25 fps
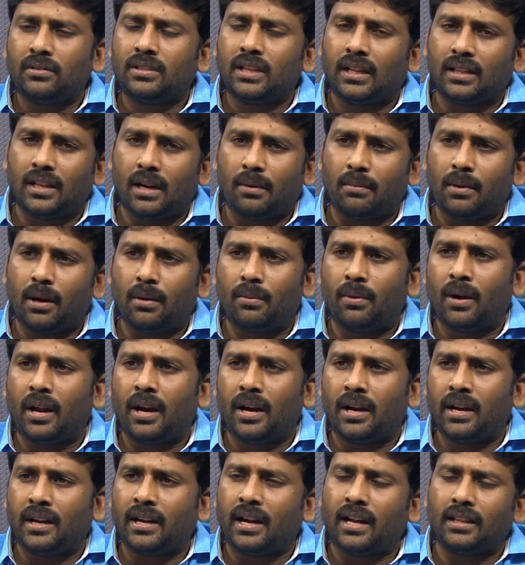చంద్రబాబు
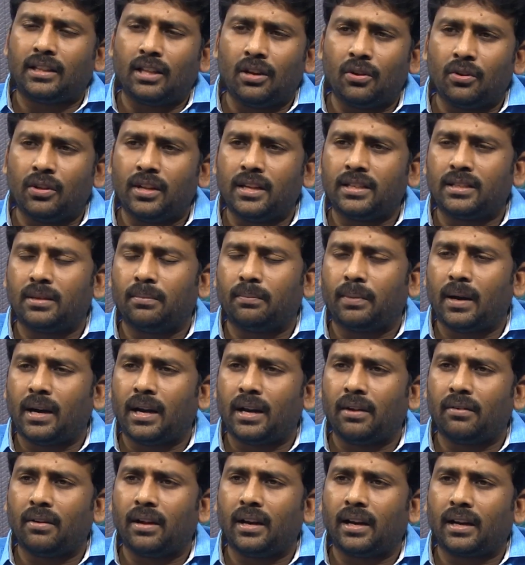నాయుడికి ఆ తెలుగుదేశం
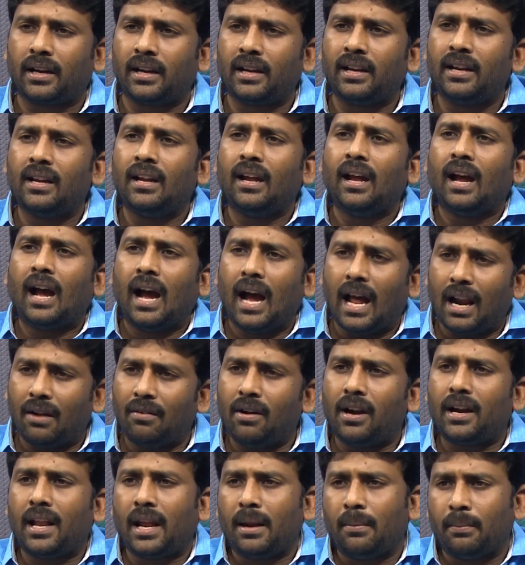పార్టీ వాళ్ళకి
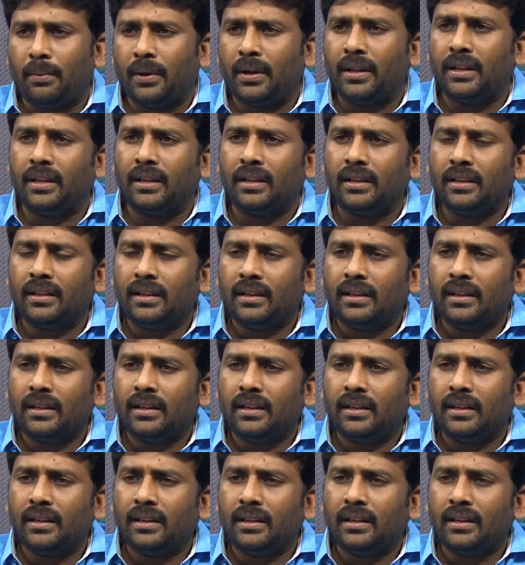అలవాటు అయిపోయింది